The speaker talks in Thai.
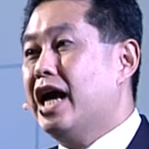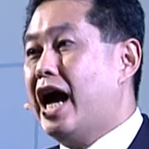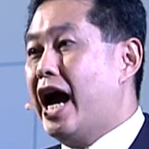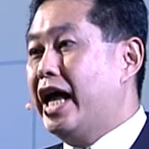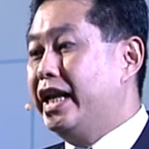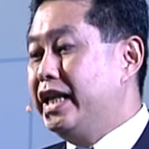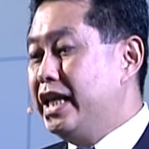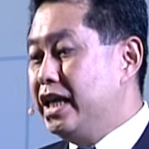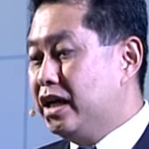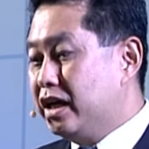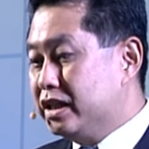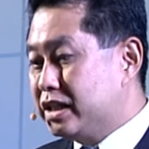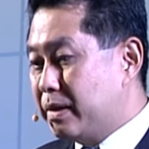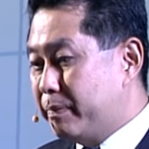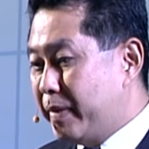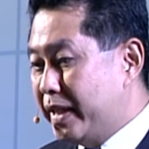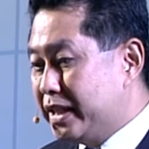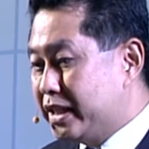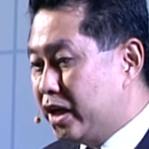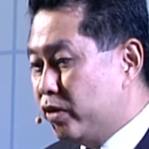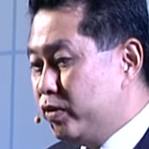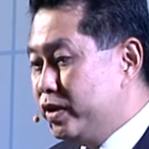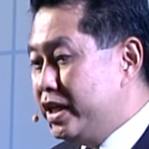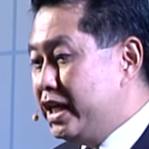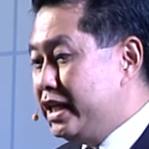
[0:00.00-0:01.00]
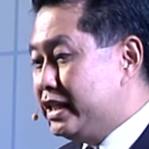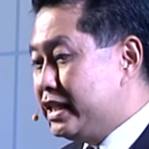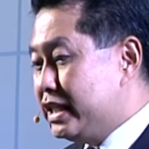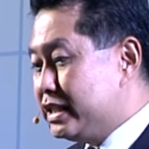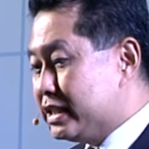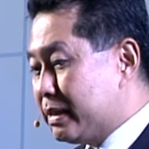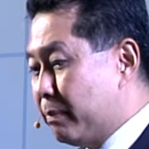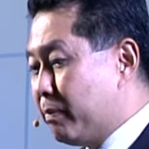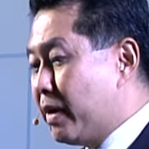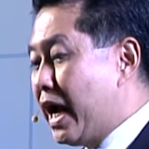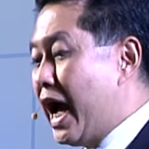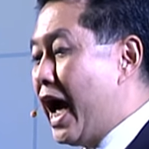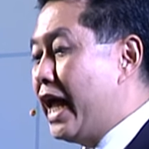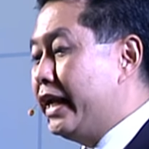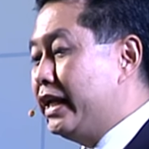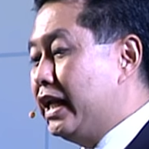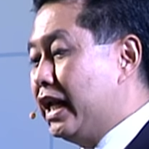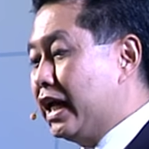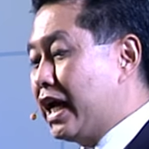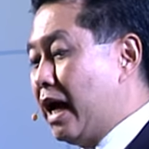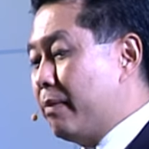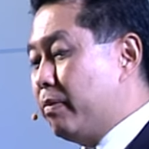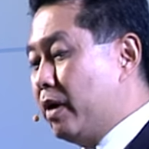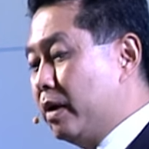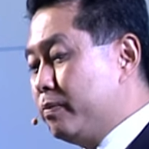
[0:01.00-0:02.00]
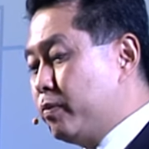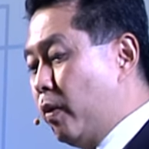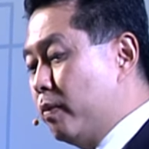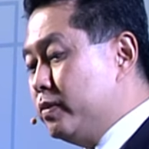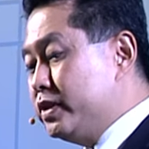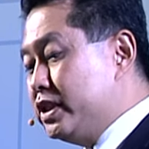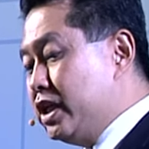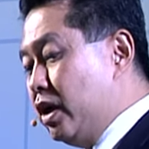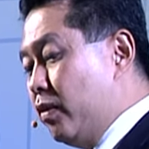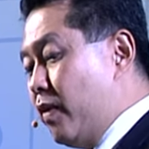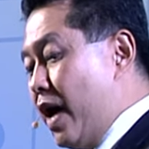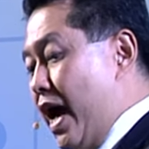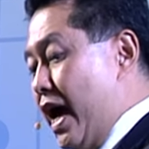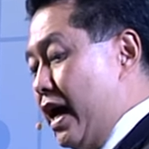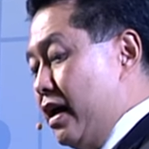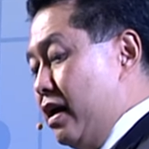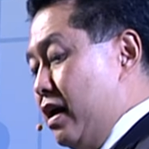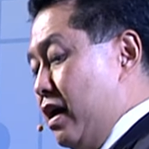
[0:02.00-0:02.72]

อันนี้ก็จะเป็นเทคโนโลยีที่สำคัญนะครับและผมเชื่อว่า